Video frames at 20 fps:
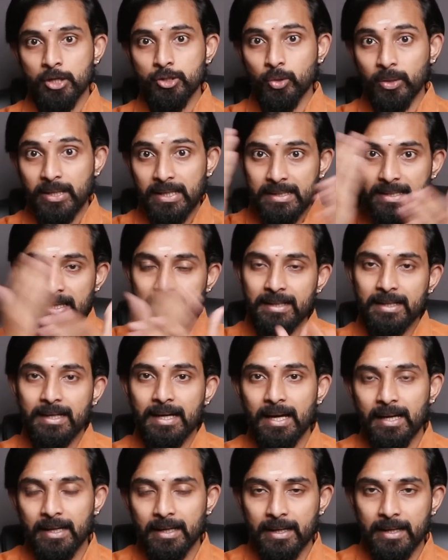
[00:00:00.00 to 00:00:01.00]
ஸோ
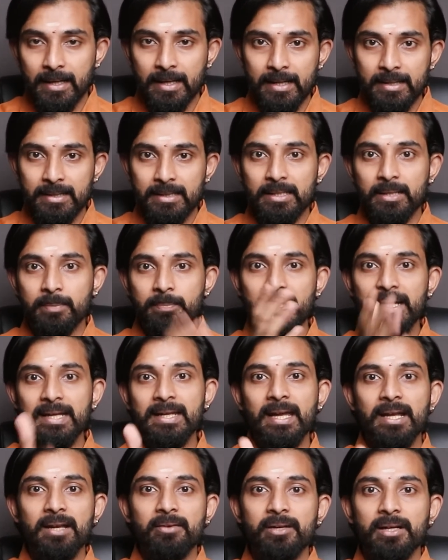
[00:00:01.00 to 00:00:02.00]
இதற்காக திரு
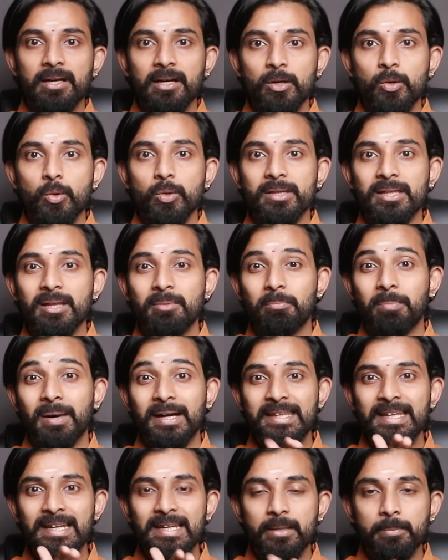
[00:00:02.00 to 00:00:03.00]
பிடிஆர் அவர்கள் கொடுத்த
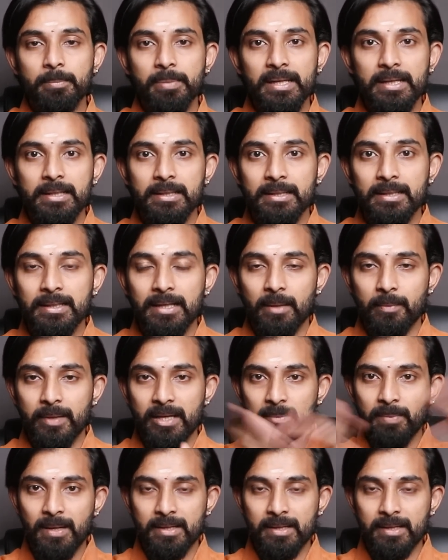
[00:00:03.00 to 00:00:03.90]
பதில் எப்படி இருக்குது அப்படின்னு